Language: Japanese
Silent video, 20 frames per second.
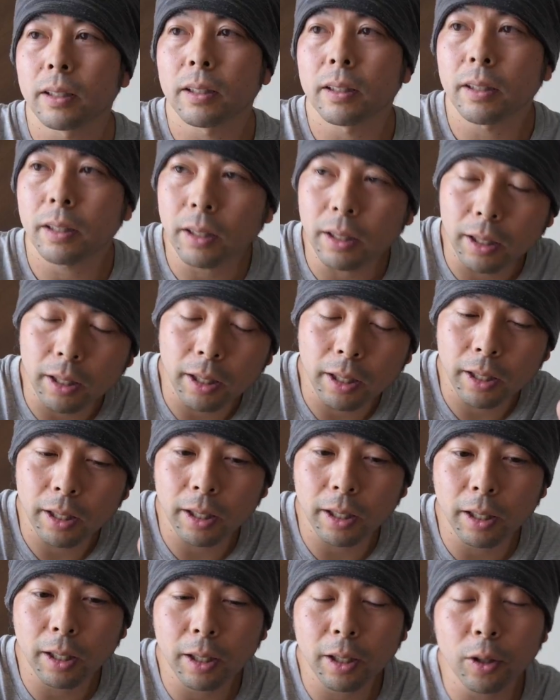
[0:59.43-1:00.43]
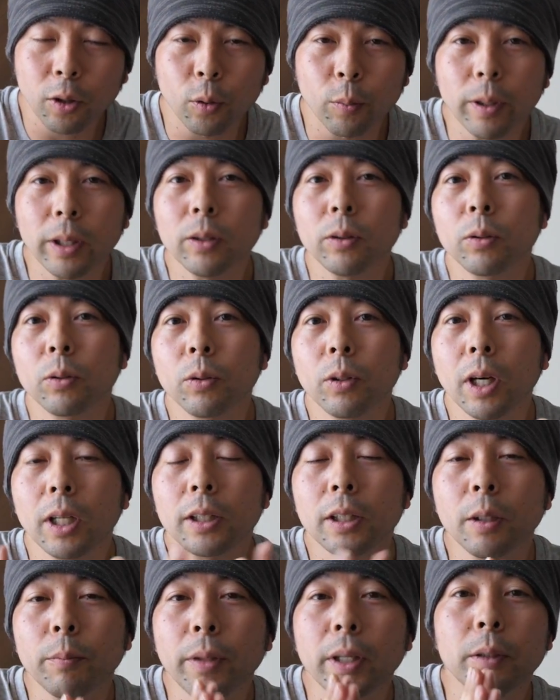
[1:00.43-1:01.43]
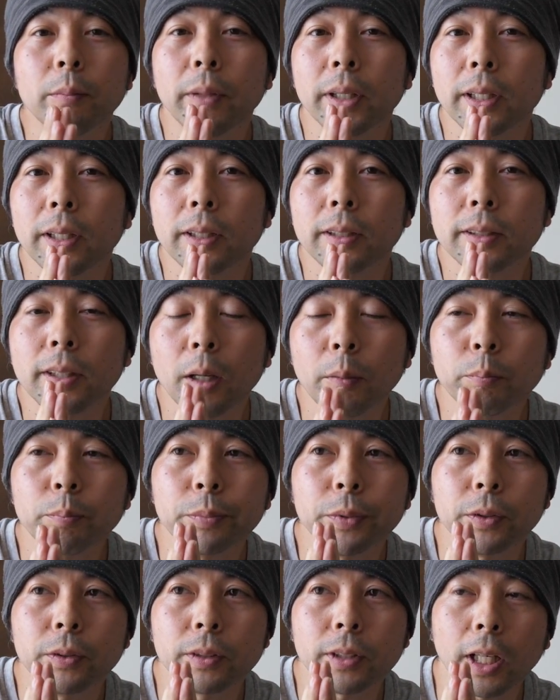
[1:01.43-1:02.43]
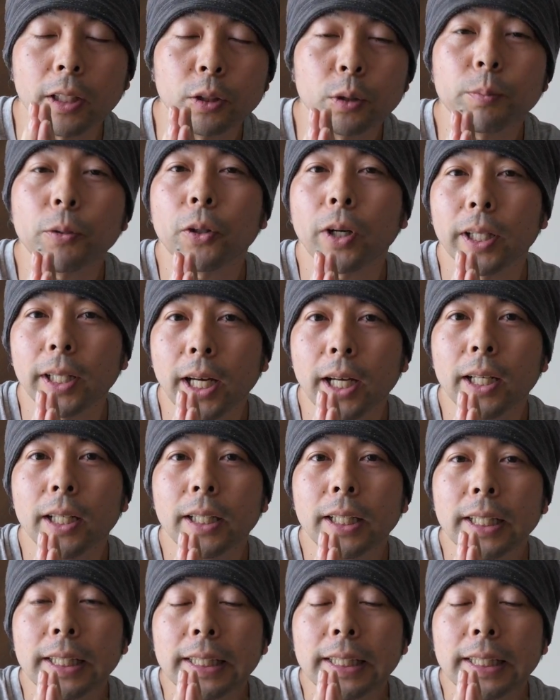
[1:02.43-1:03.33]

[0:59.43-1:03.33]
で、えー、お弁当が温まるまでに3分30秒かな。